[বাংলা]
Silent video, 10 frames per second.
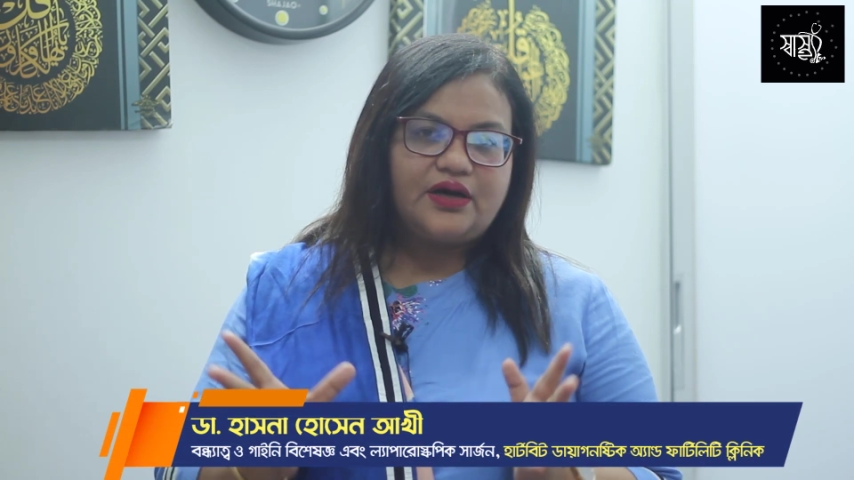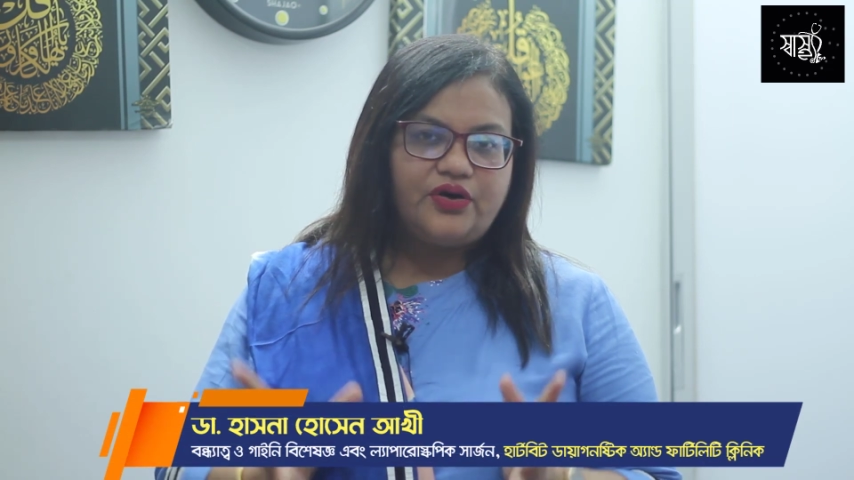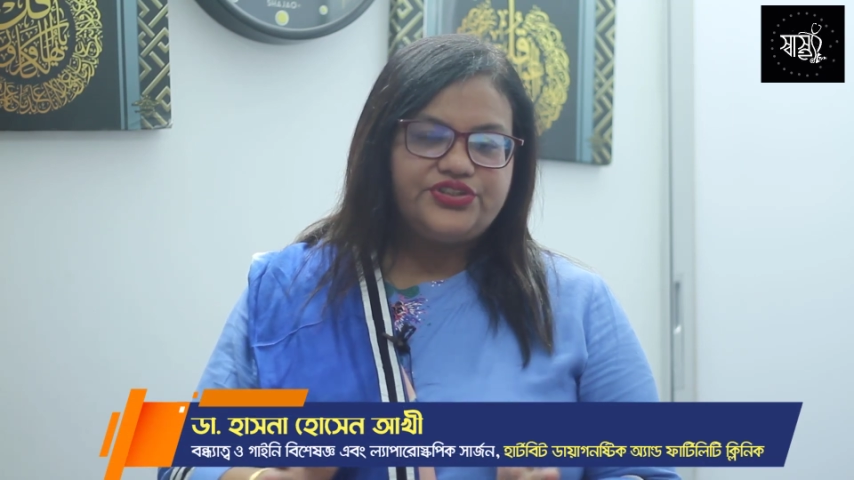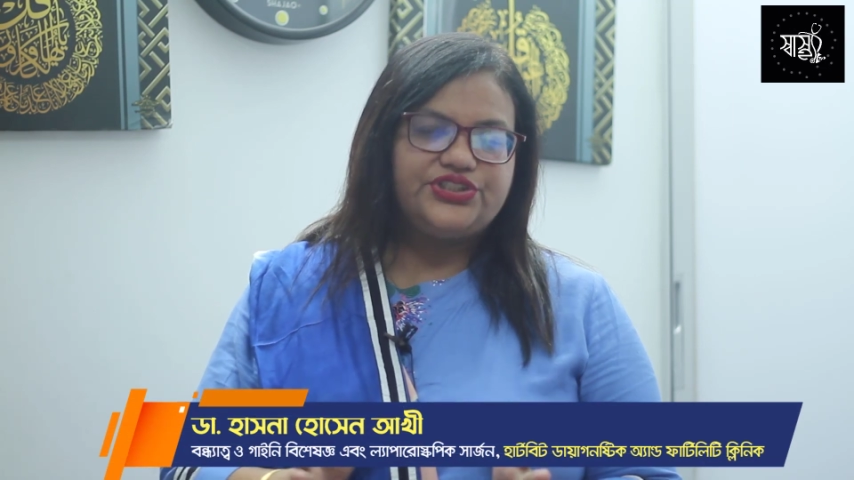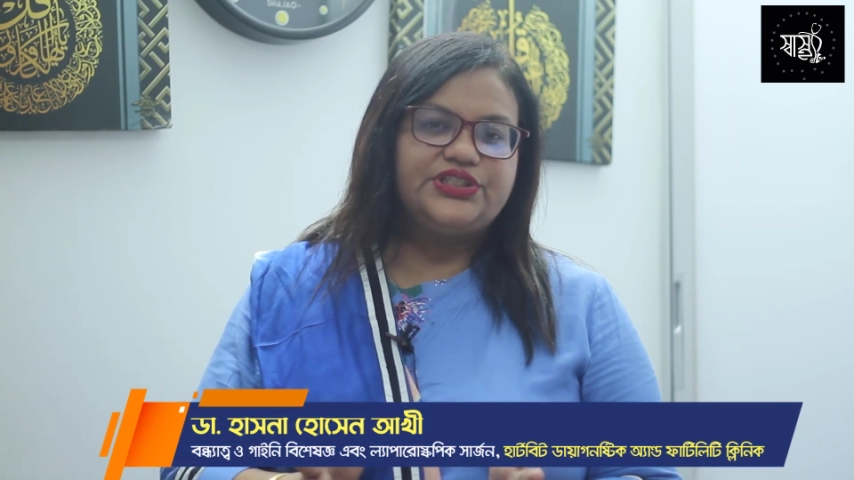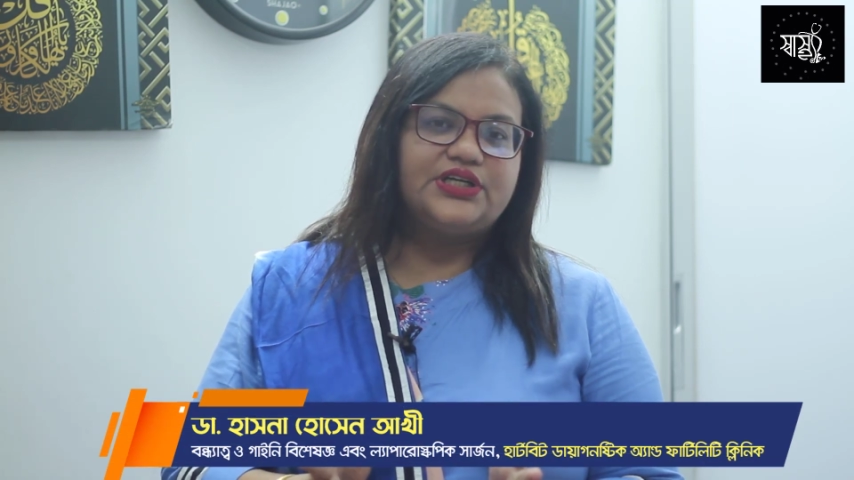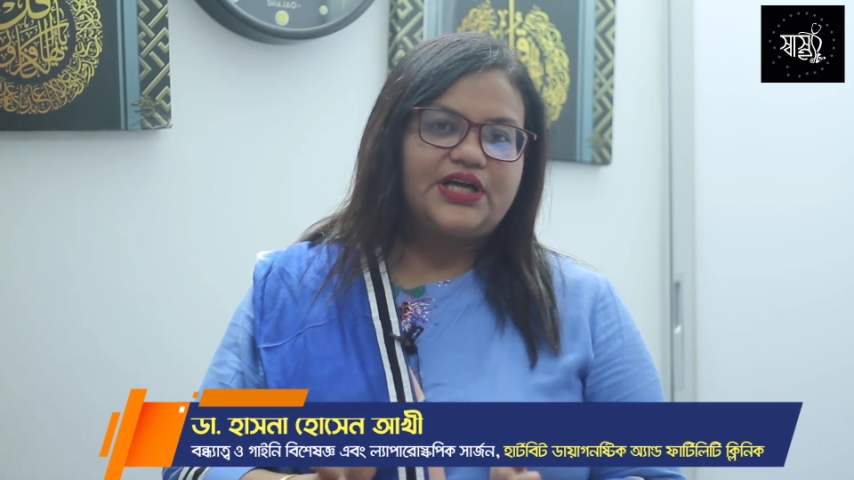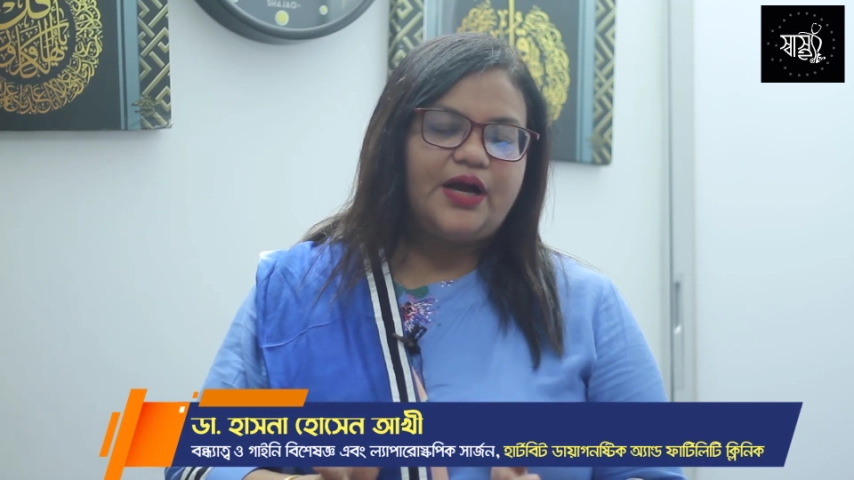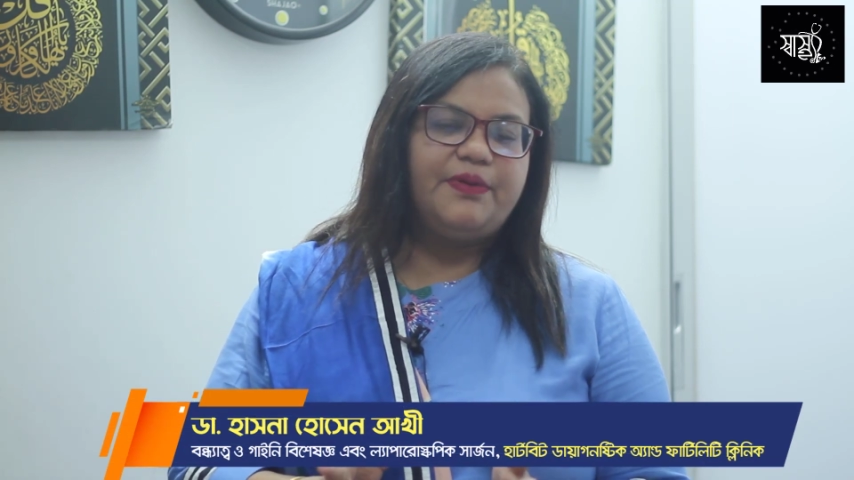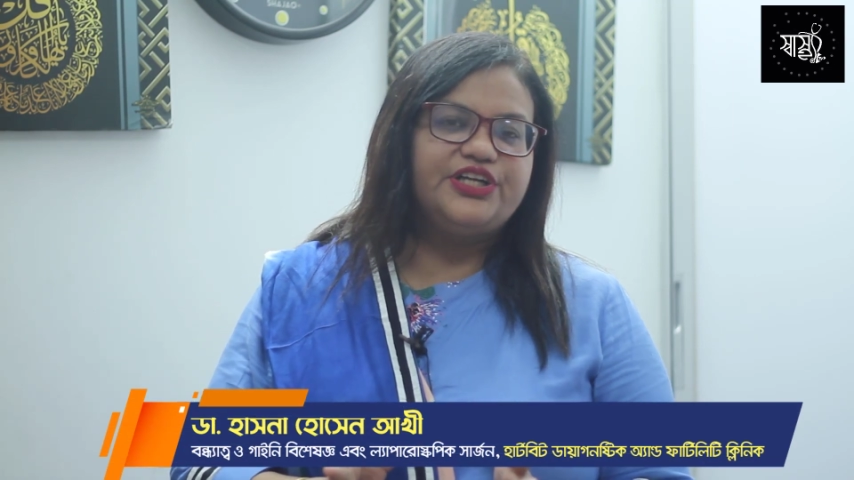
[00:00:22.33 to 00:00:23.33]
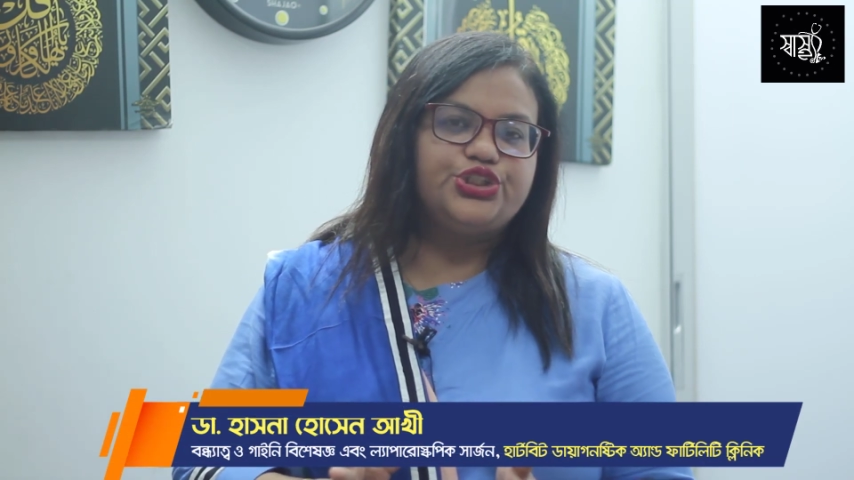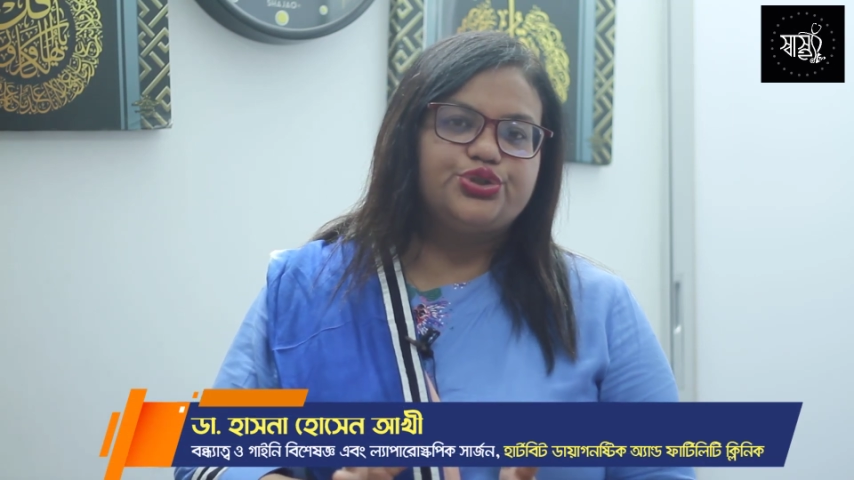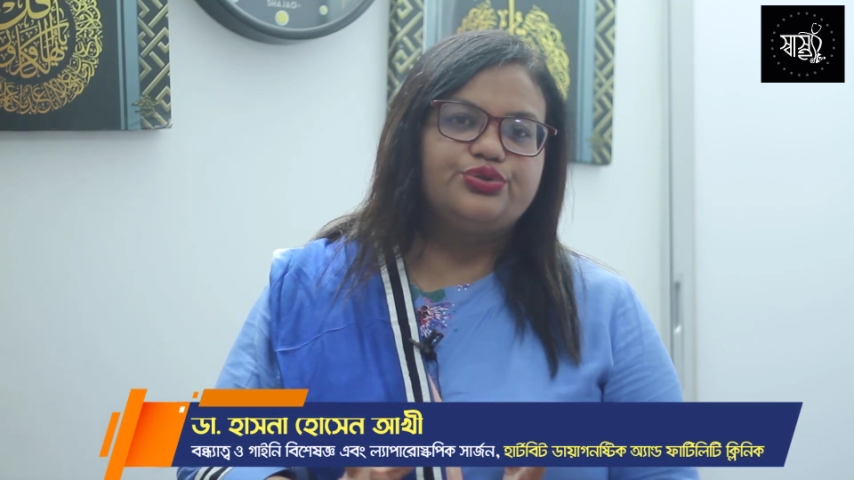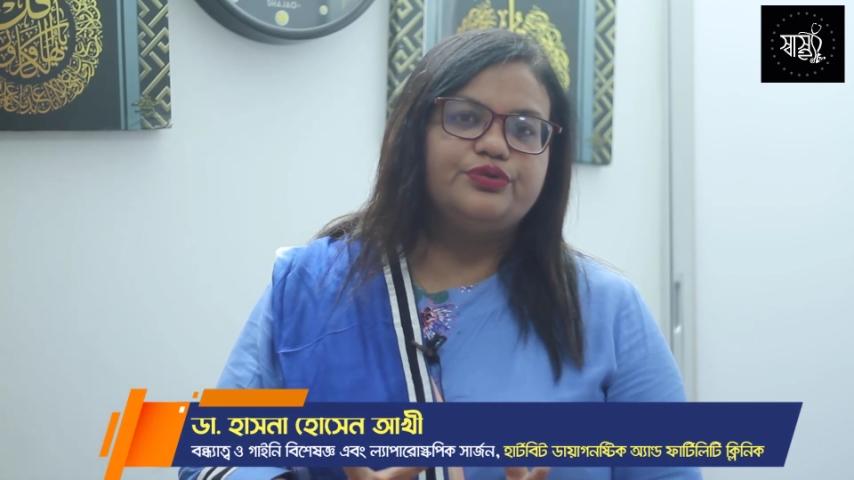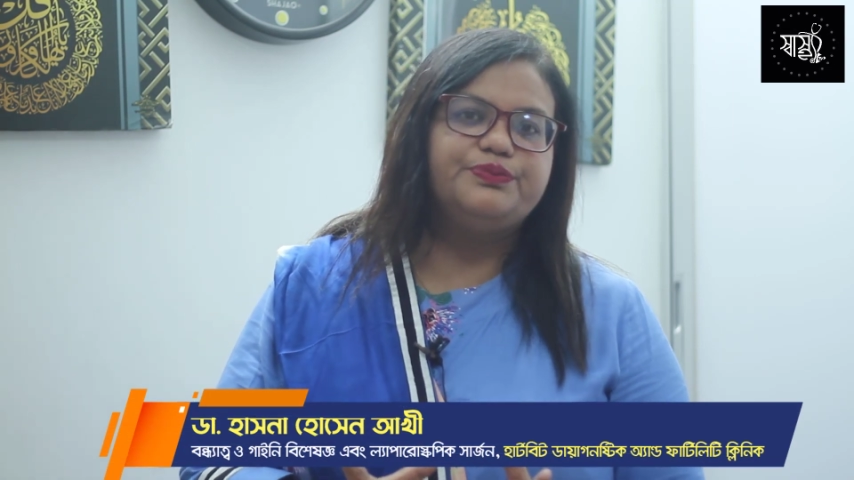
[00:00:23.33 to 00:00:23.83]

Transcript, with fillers: কন্টেনারের খাবারের জন্য